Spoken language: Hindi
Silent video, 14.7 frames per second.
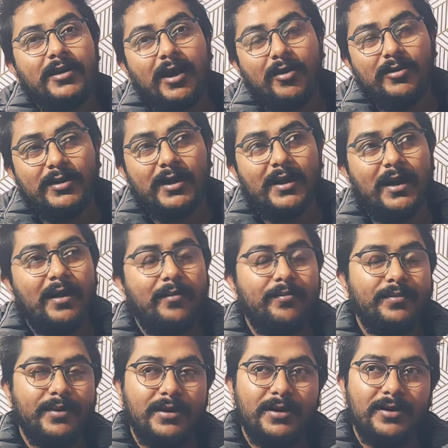क्या होता है
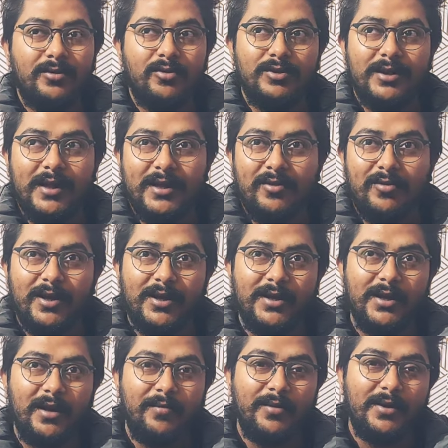आप लोग देखे होंगे
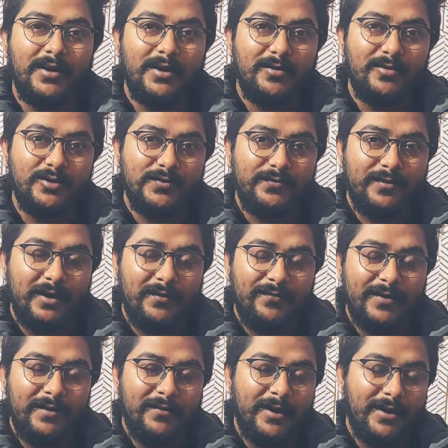कि आपके कुछ
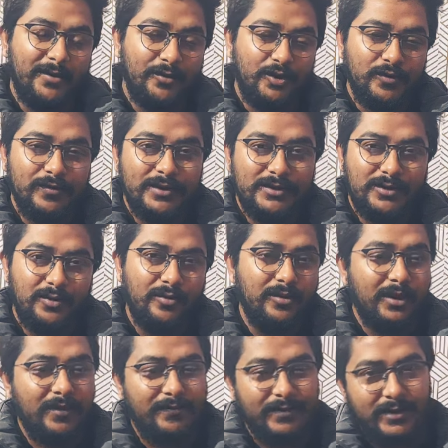फेवरेट यूट्यूबर्स
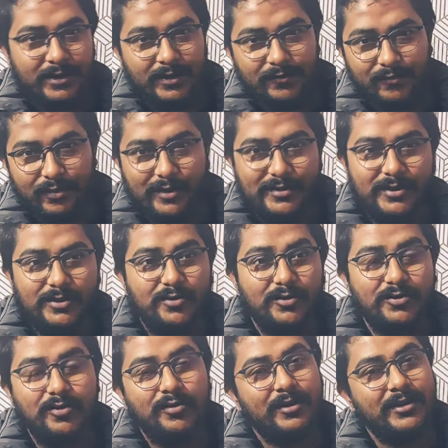हो या फिर इन्फ्लुएंसर्स
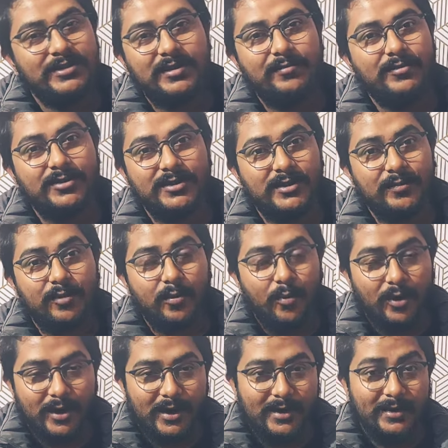हो जो ये सब चीज़ें
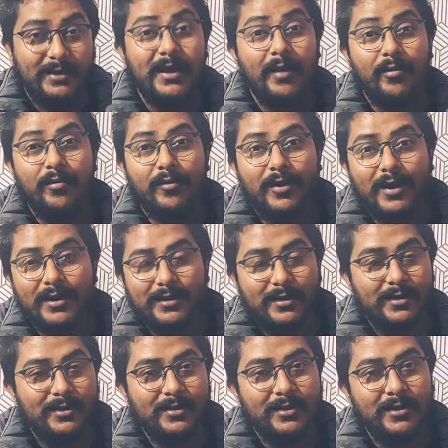प्रमोट करते हैं क्या प्रमोट
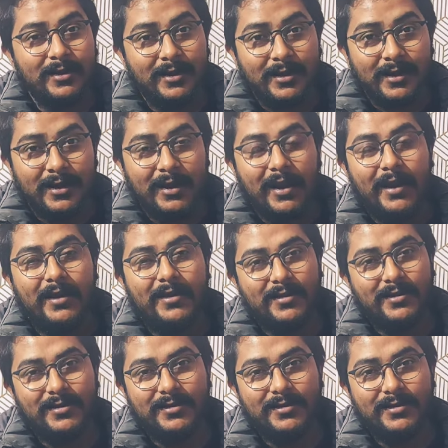करते हैं लाइक